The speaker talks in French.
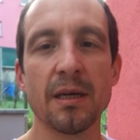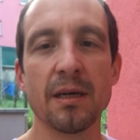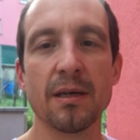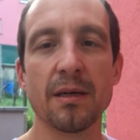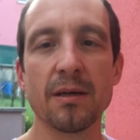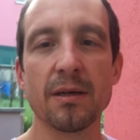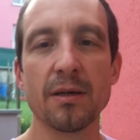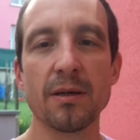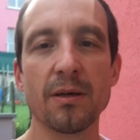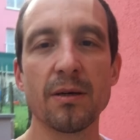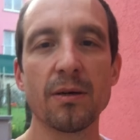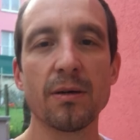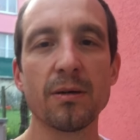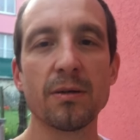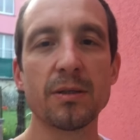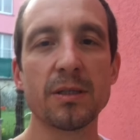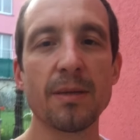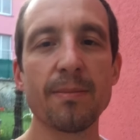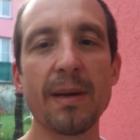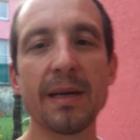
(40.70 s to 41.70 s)

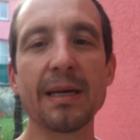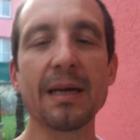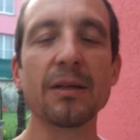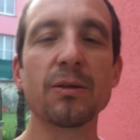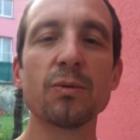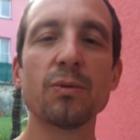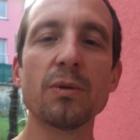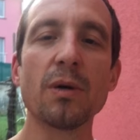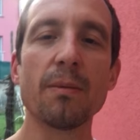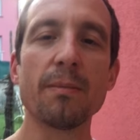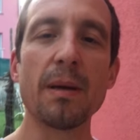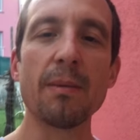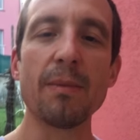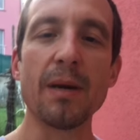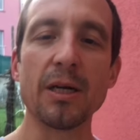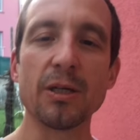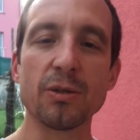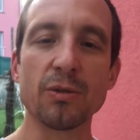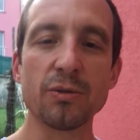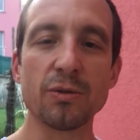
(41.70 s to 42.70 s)
Euh, j'ai malgré tout quand même
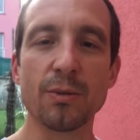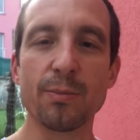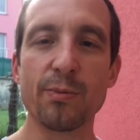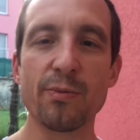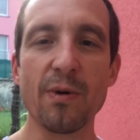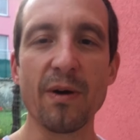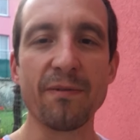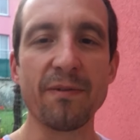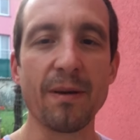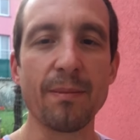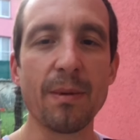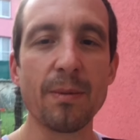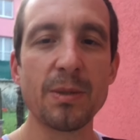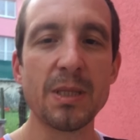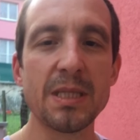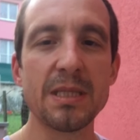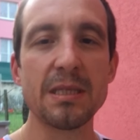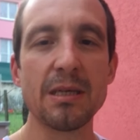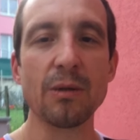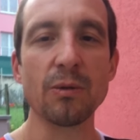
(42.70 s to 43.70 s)
la chance de pouvoir faire ma
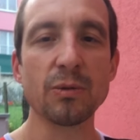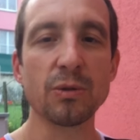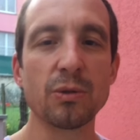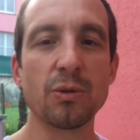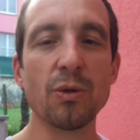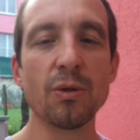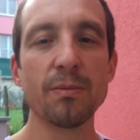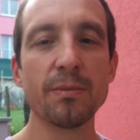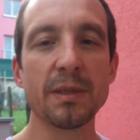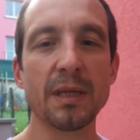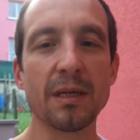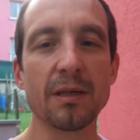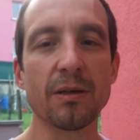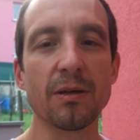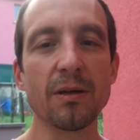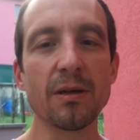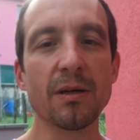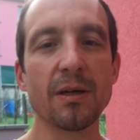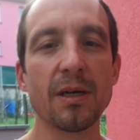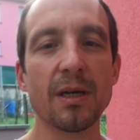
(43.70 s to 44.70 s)
petite séance de home
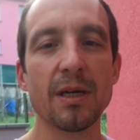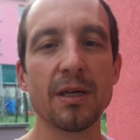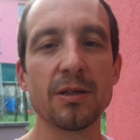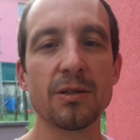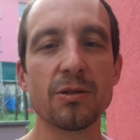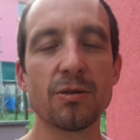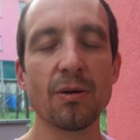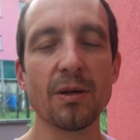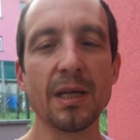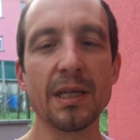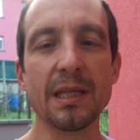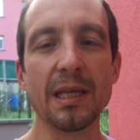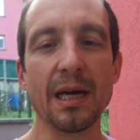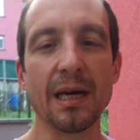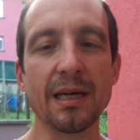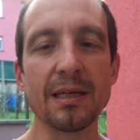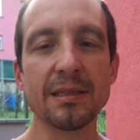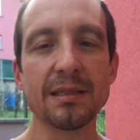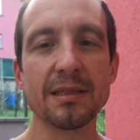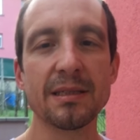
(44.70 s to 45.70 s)
trainer sur la
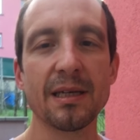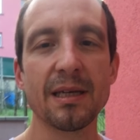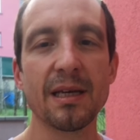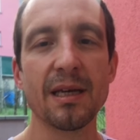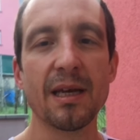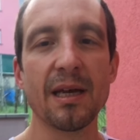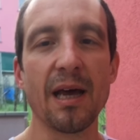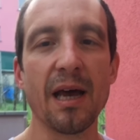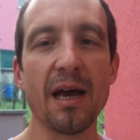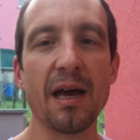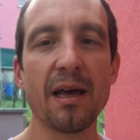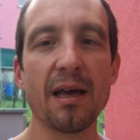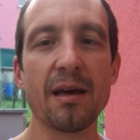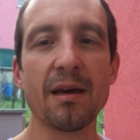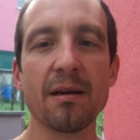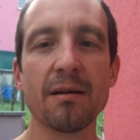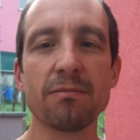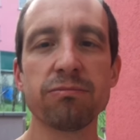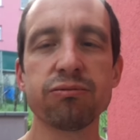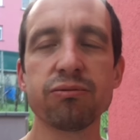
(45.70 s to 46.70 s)
terrasse
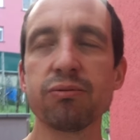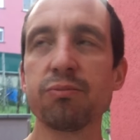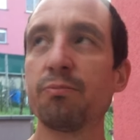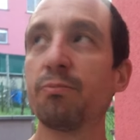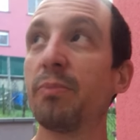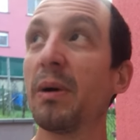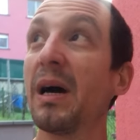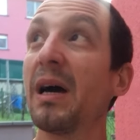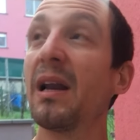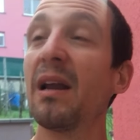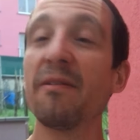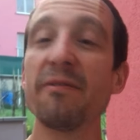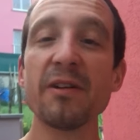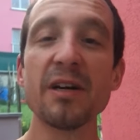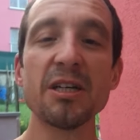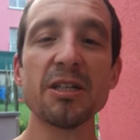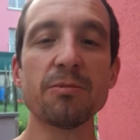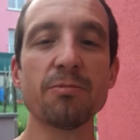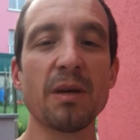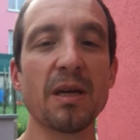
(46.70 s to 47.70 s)
euh, pas à la
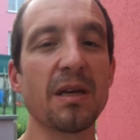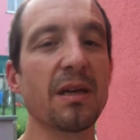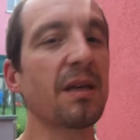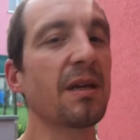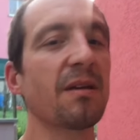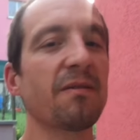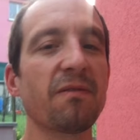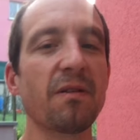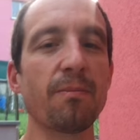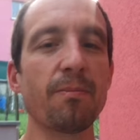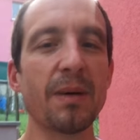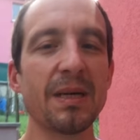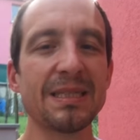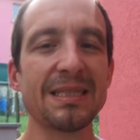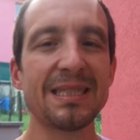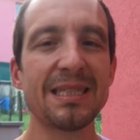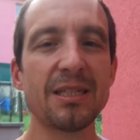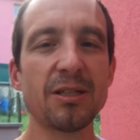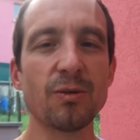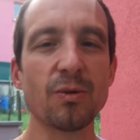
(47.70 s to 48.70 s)
fraîche, mais il fait pas
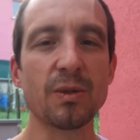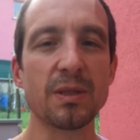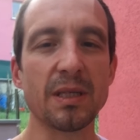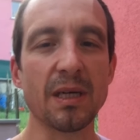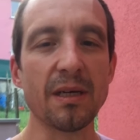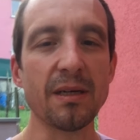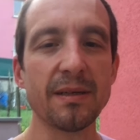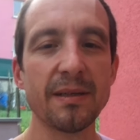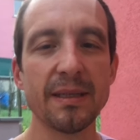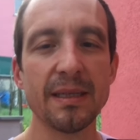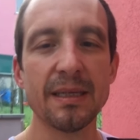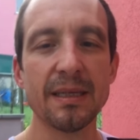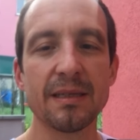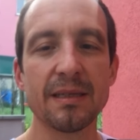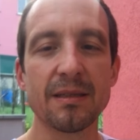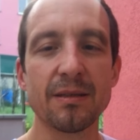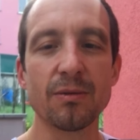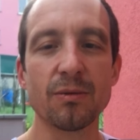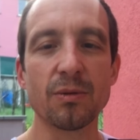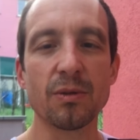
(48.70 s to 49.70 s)
si chaud que ça.
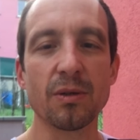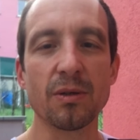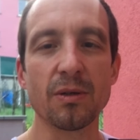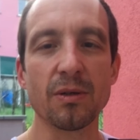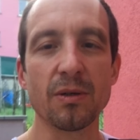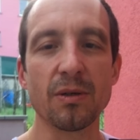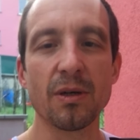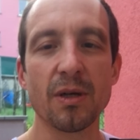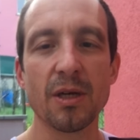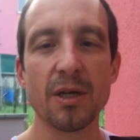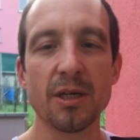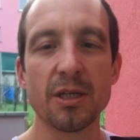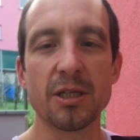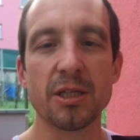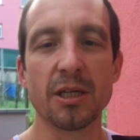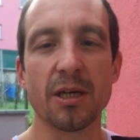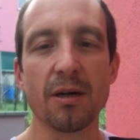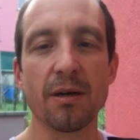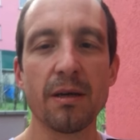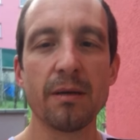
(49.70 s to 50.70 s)
Donc euh,
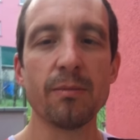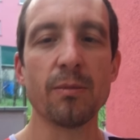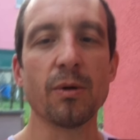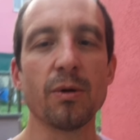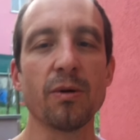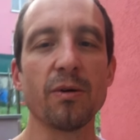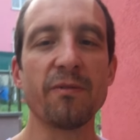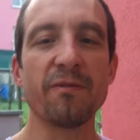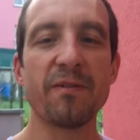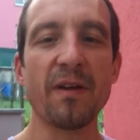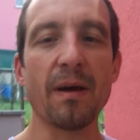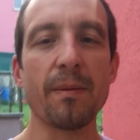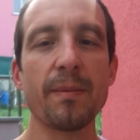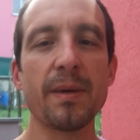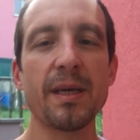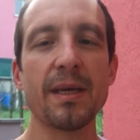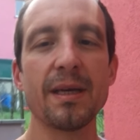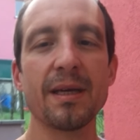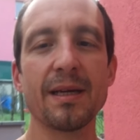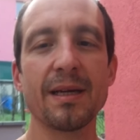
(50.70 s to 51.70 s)
j'ai quand même euh,
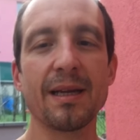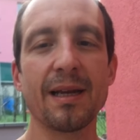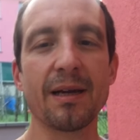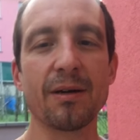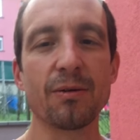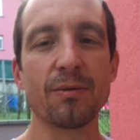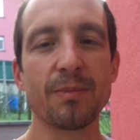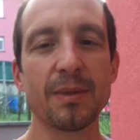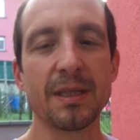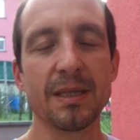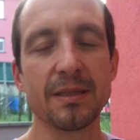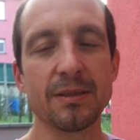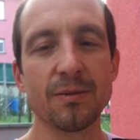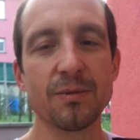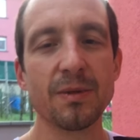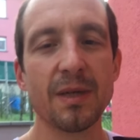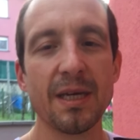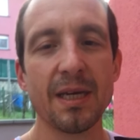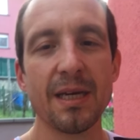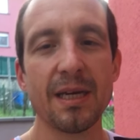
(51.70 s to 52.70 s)
fermé la combinaison
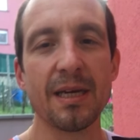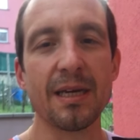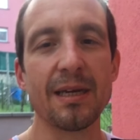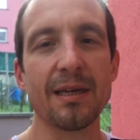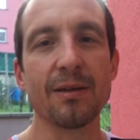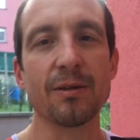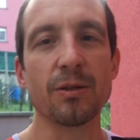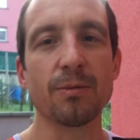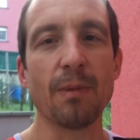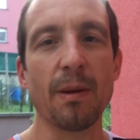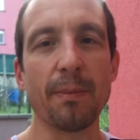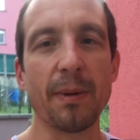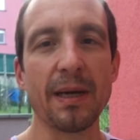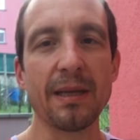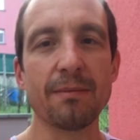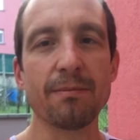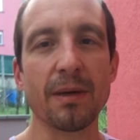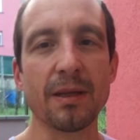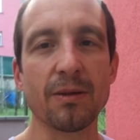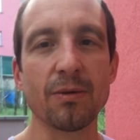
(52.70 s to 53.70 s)
et je
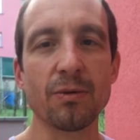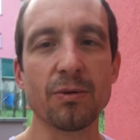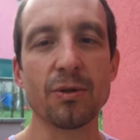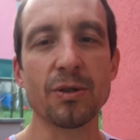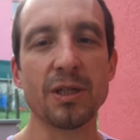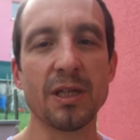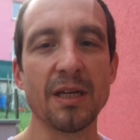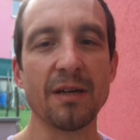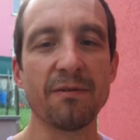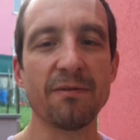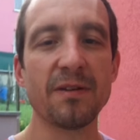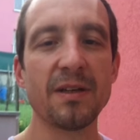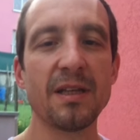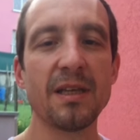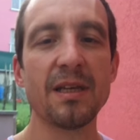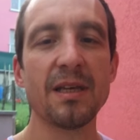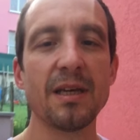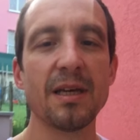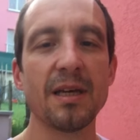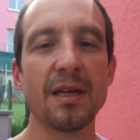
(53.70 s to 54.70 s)
m'apprête maintenant que j'ai
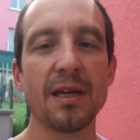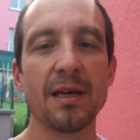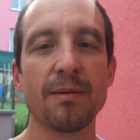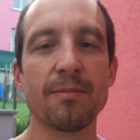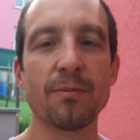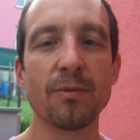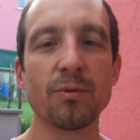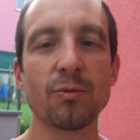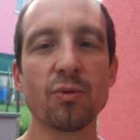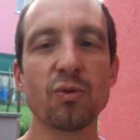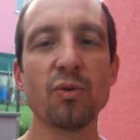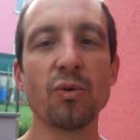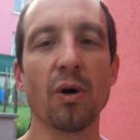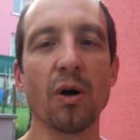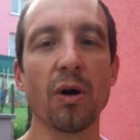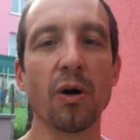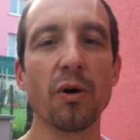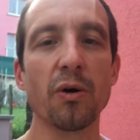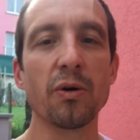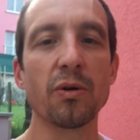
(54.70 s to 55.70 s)
fini mon
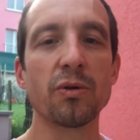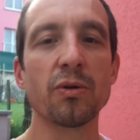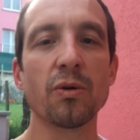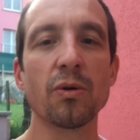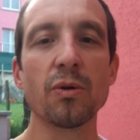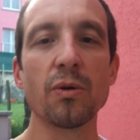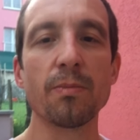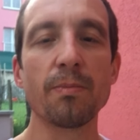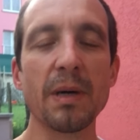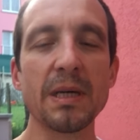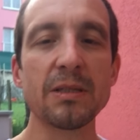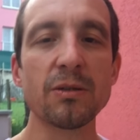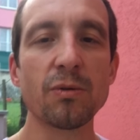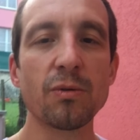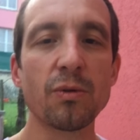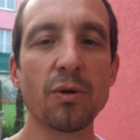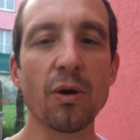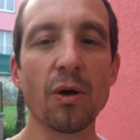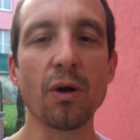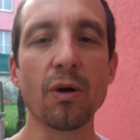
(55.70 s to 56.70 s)
tour de presque
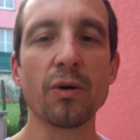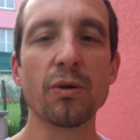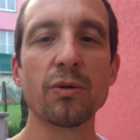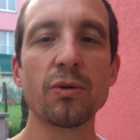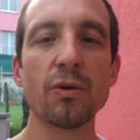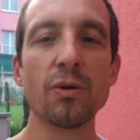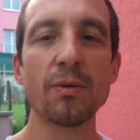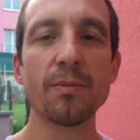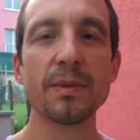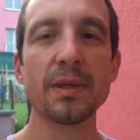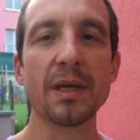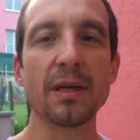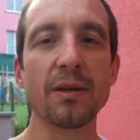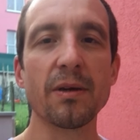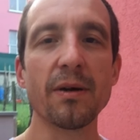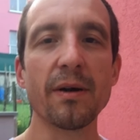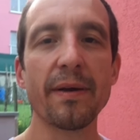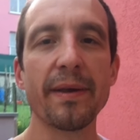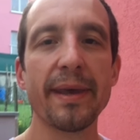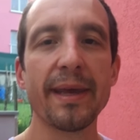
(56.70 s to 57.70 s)
une heure de home
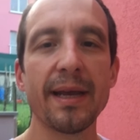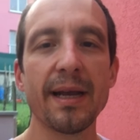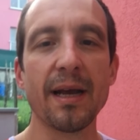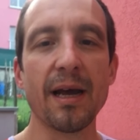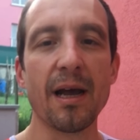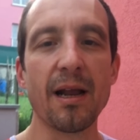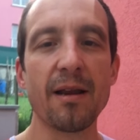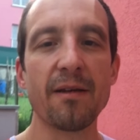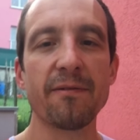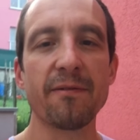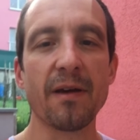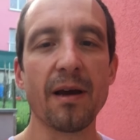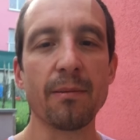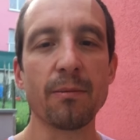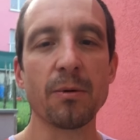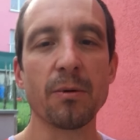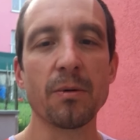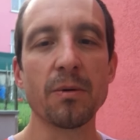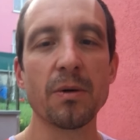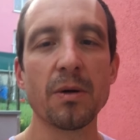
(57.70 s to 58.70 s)
trainer à aller faire
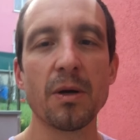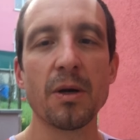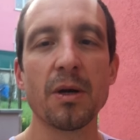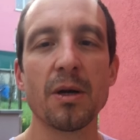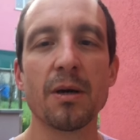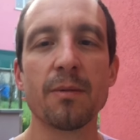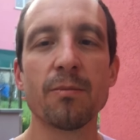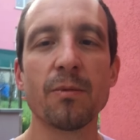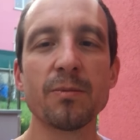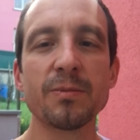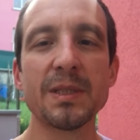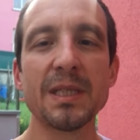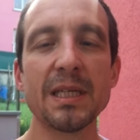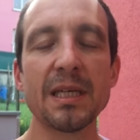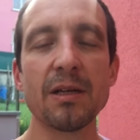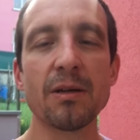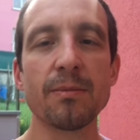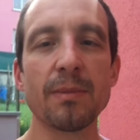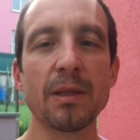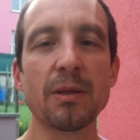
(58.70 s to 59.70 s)
mon, petit
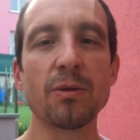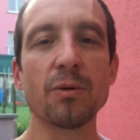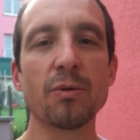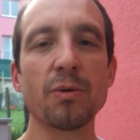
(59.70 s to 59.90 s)
kilomètre de